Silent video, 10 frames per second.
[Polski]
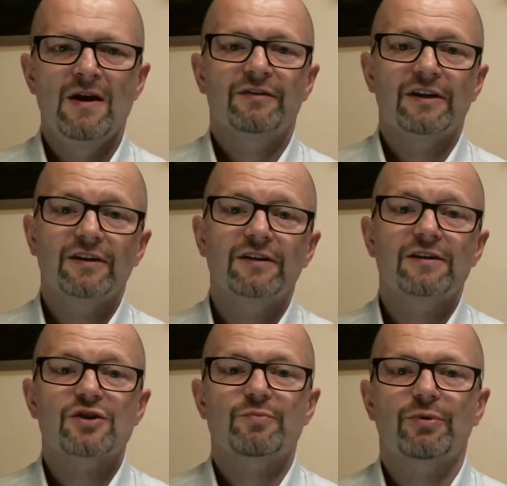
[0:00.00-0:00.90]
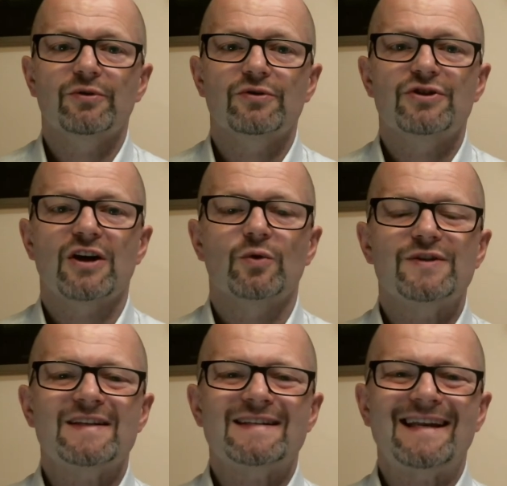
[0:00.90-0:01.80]
Wtedy, kiedy chcesz podjąć
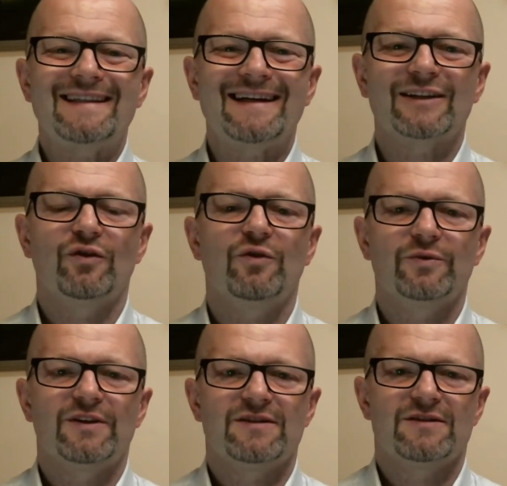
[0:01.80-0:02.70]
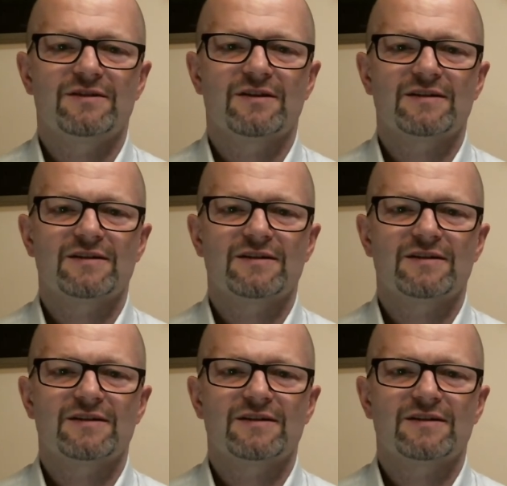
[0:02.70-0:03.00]
jakąś standardową decyzję,